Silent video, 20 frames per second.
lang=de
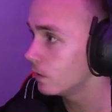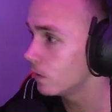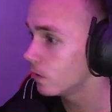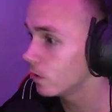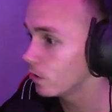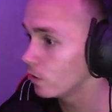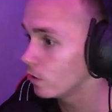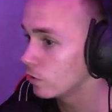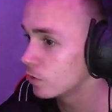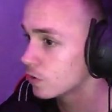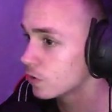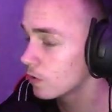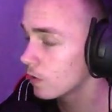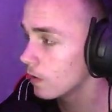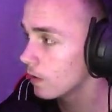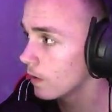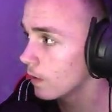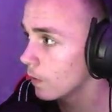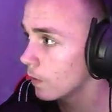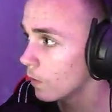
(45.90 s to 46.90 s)
Use
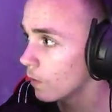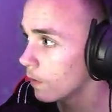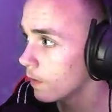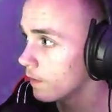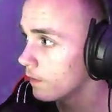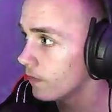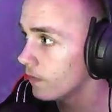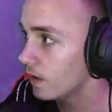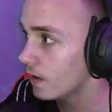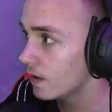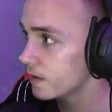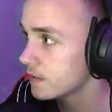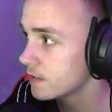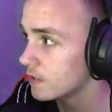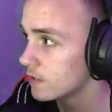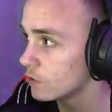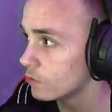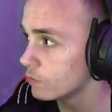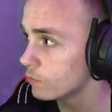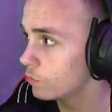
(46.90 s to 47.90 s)

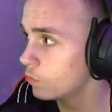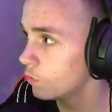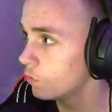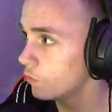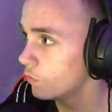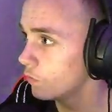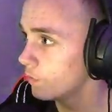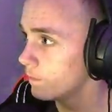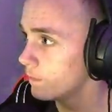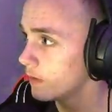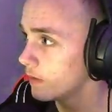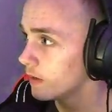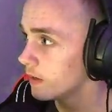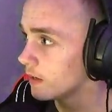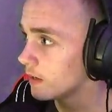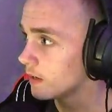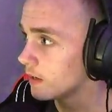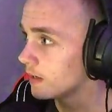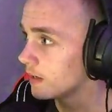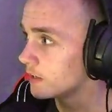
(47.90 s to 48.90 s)
WASD to move.
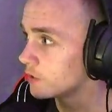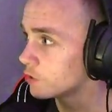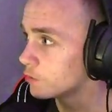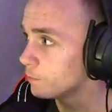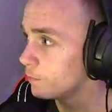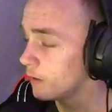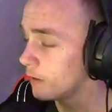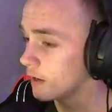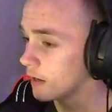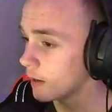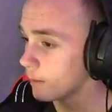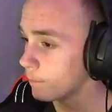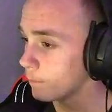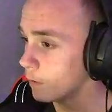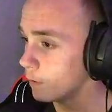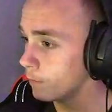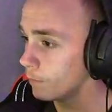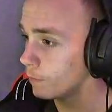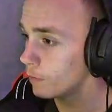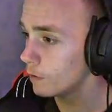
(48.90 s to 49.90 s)
Click to pick up
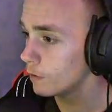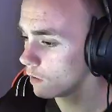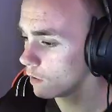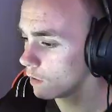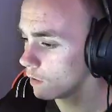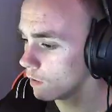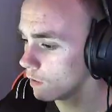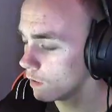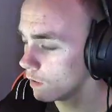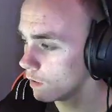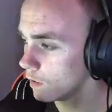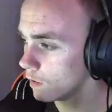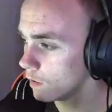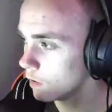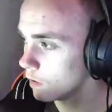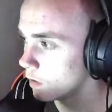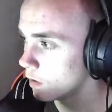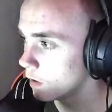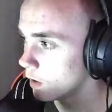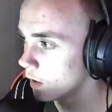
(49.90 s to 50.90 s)
mob.
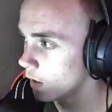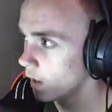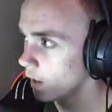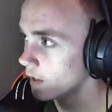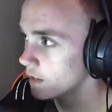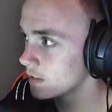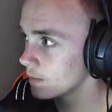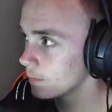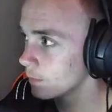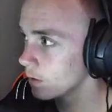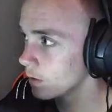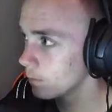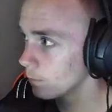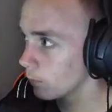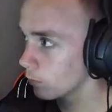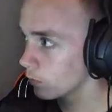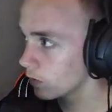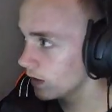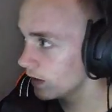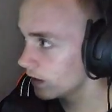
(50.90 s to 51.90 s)
Ah, jetzt haben wir den
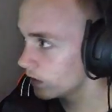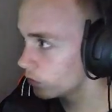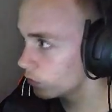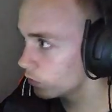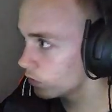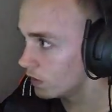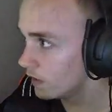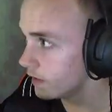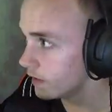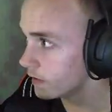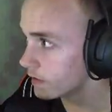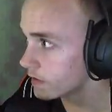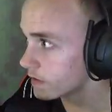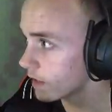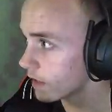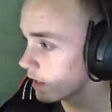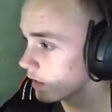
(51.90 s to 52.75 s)
Mob. Click to clean the stain